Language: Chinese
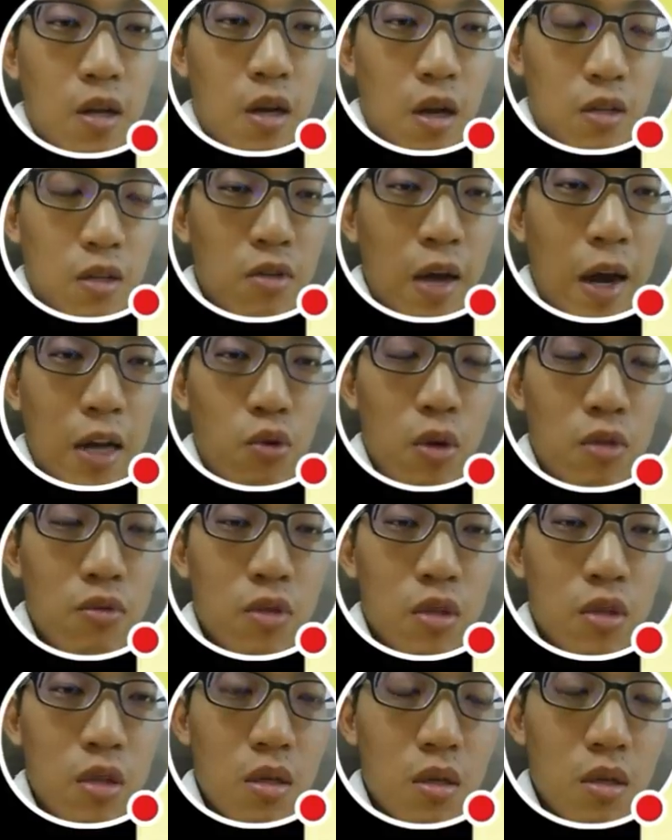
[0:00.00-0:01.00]
啊，就开端就
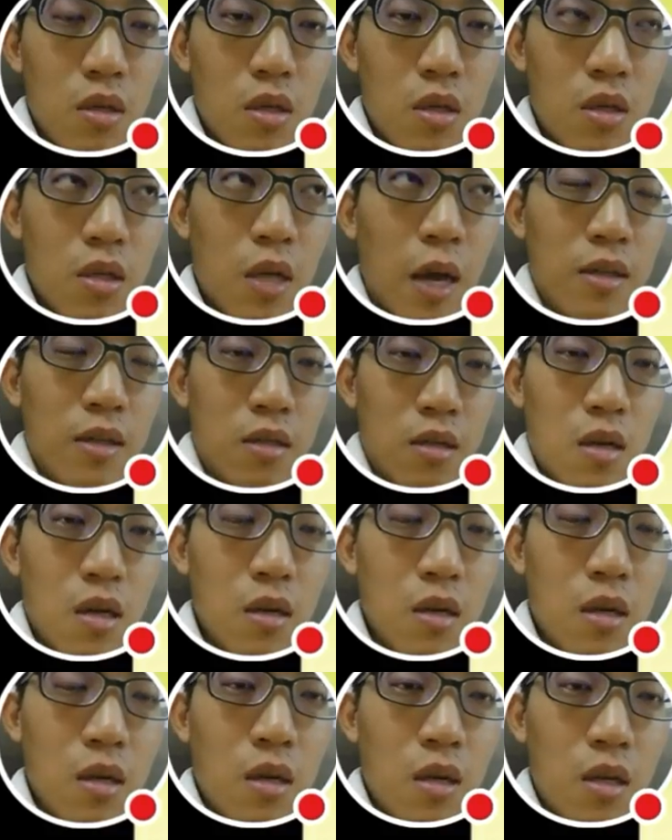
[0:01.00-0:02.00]
是开始
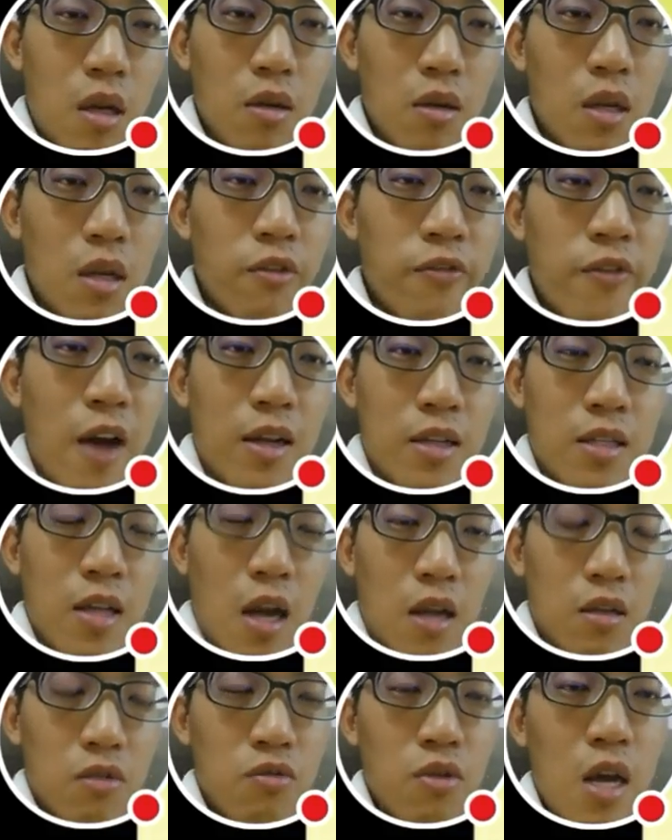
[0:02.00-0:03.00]
了，然后到发
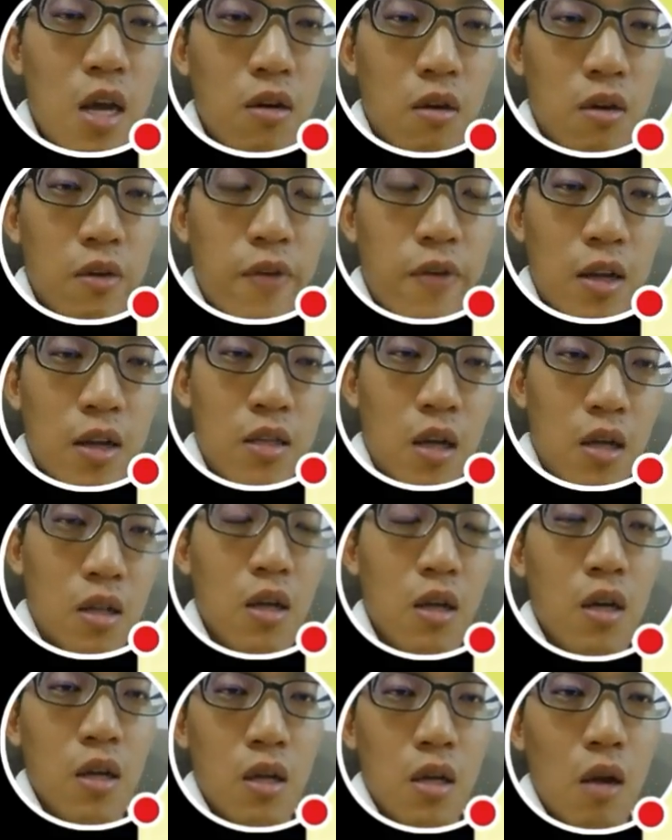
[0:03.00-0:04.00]
展就内容的发展，
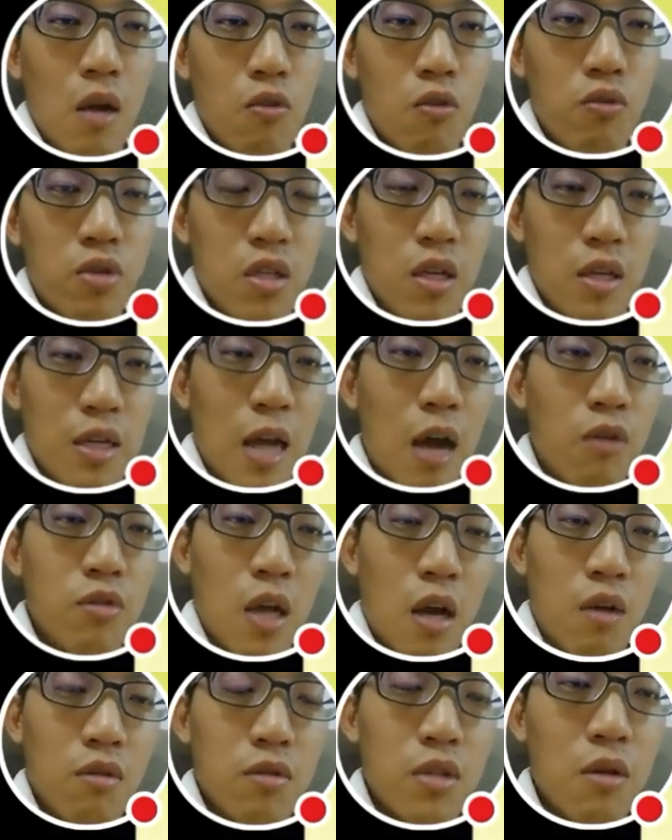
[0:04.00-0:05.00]
到故事的高
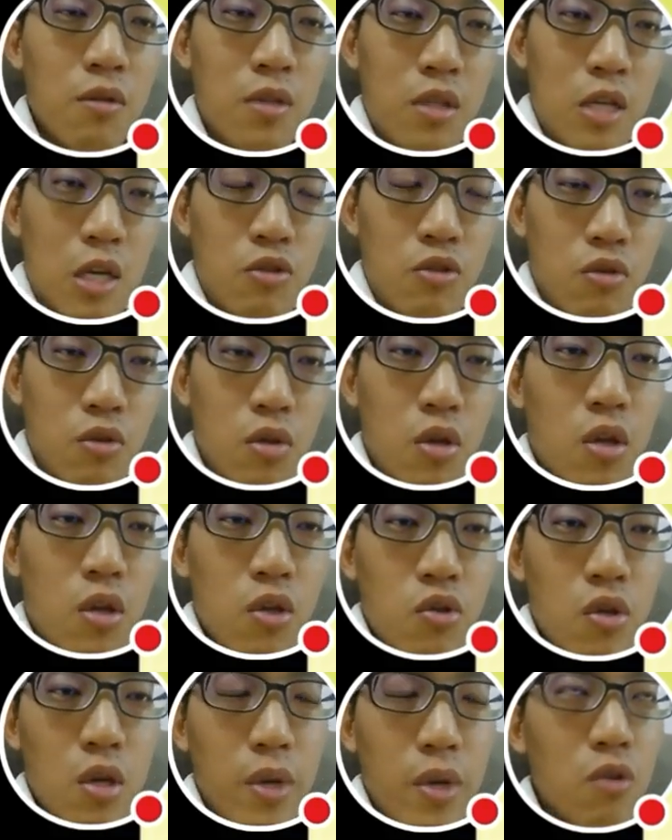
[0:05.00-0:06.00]
潮，到结局。
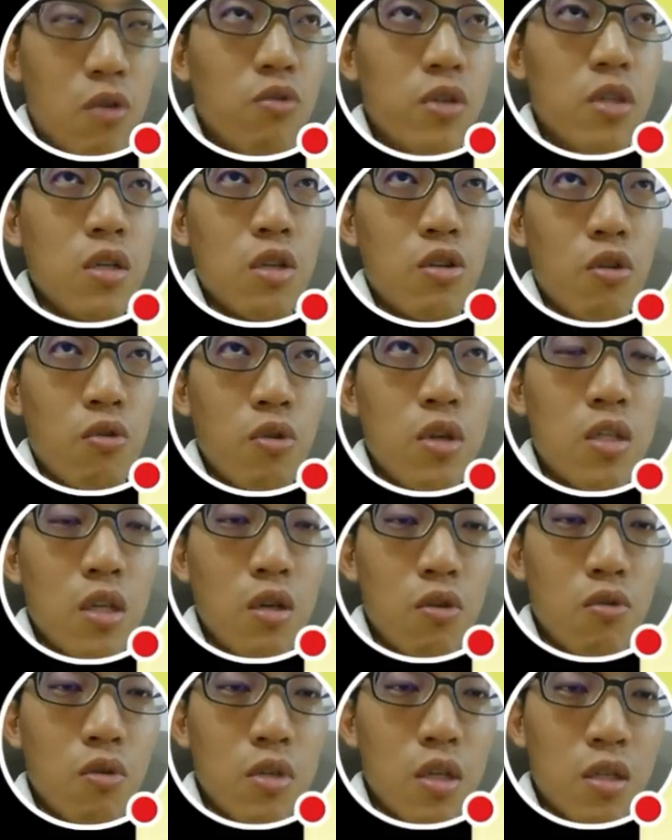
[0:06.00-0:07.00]
所以每个故事呢都会
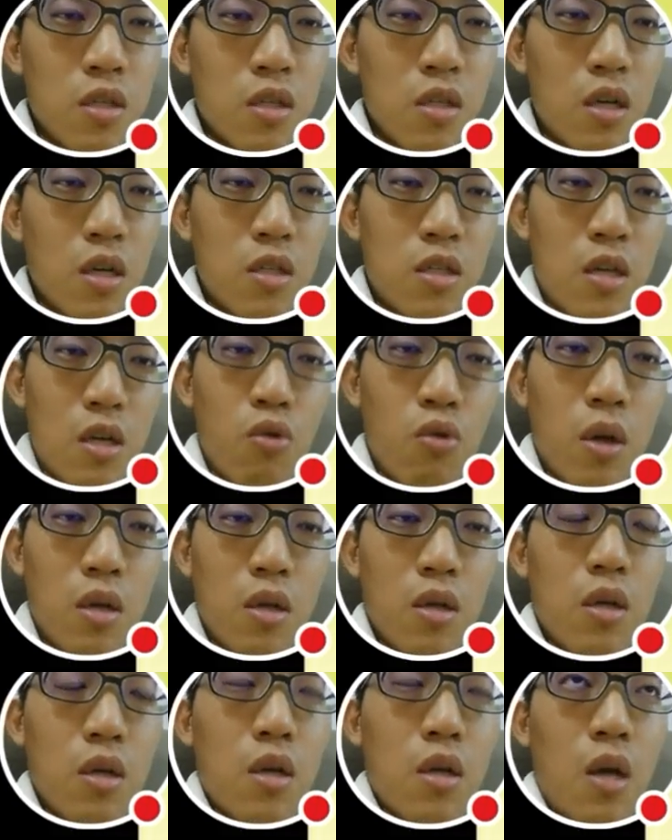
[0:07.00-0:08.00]
经过这四个阶段
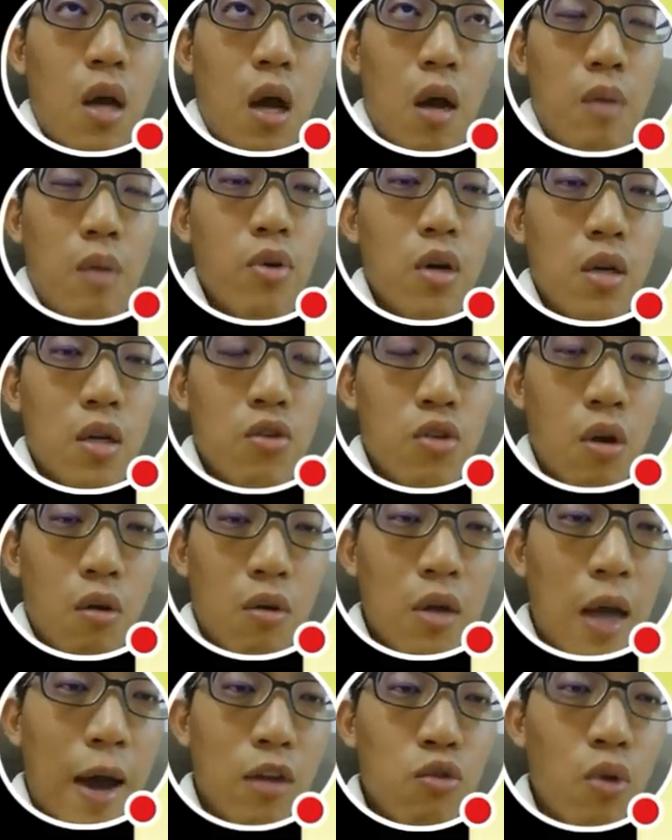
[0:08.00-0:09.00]
啊，你不可能
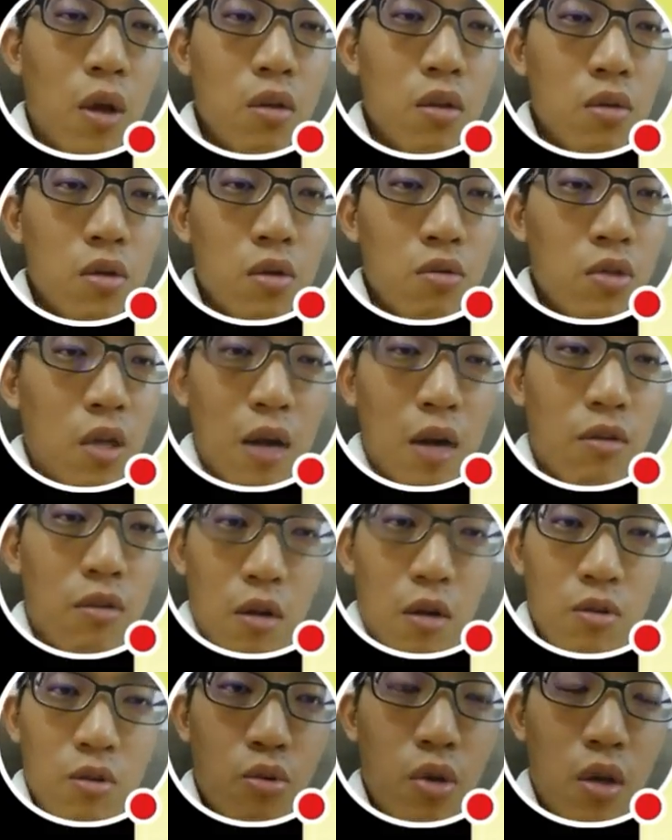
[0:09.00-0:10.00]
从开端就是要高
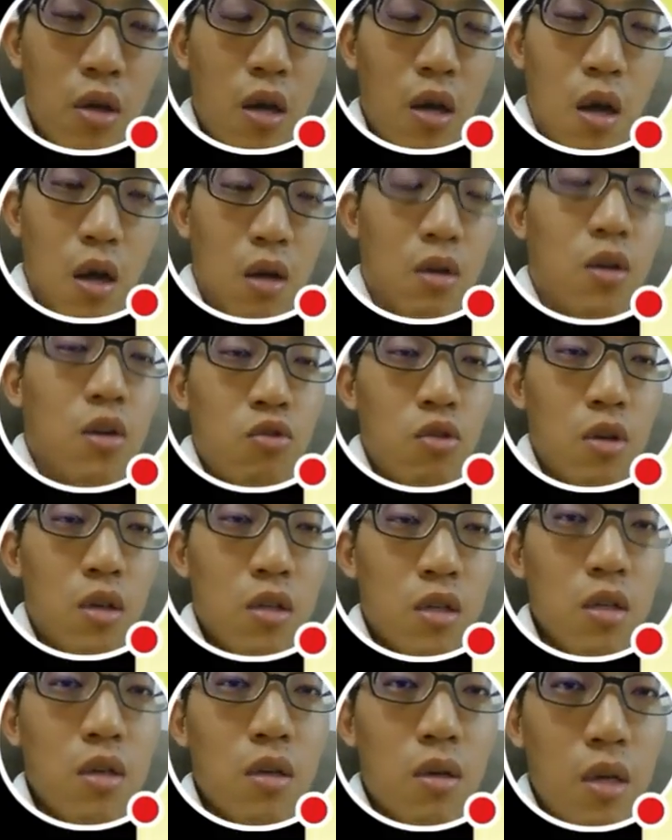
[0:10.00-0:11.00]
潮，对不对啊，所以
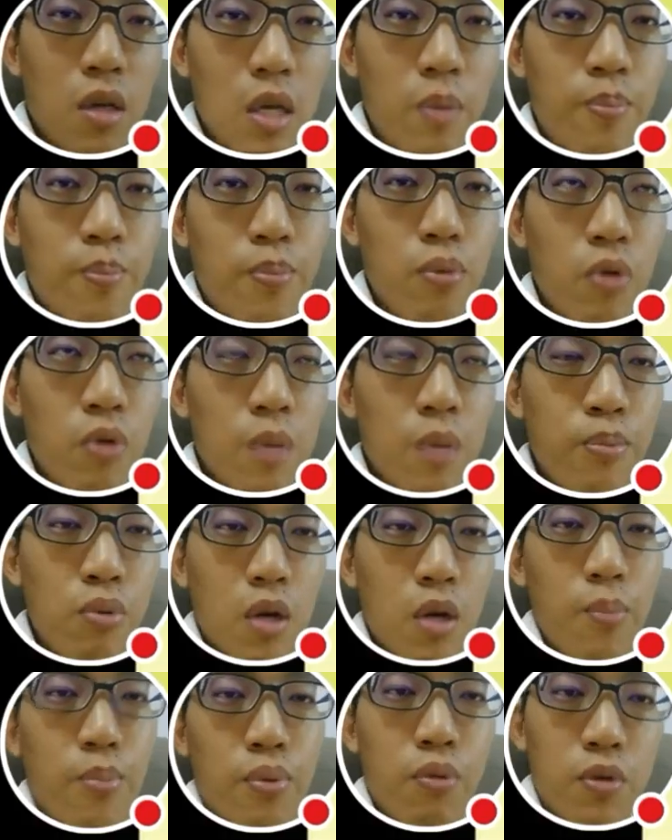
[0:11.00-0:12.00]
呢是一步一步
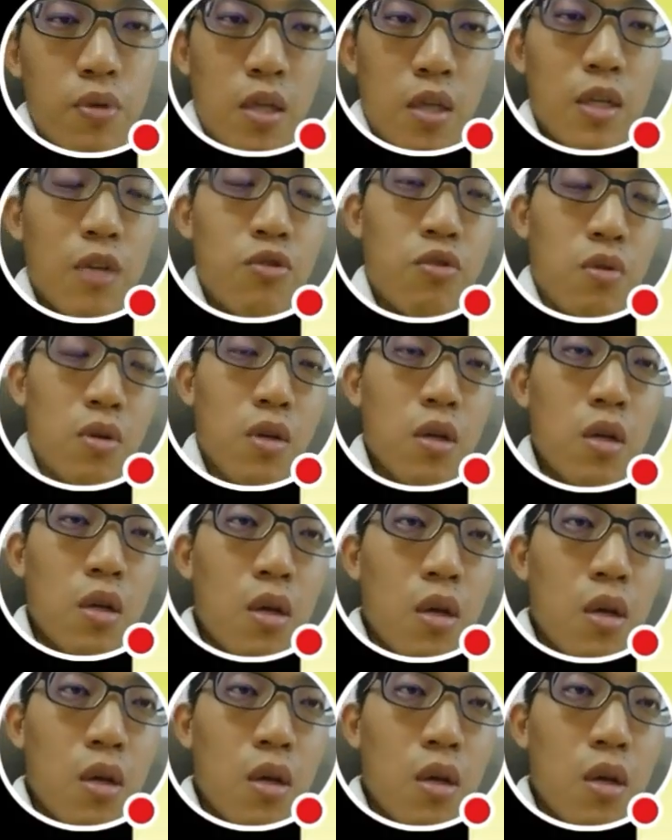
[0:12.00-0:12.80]
的铺陈下去。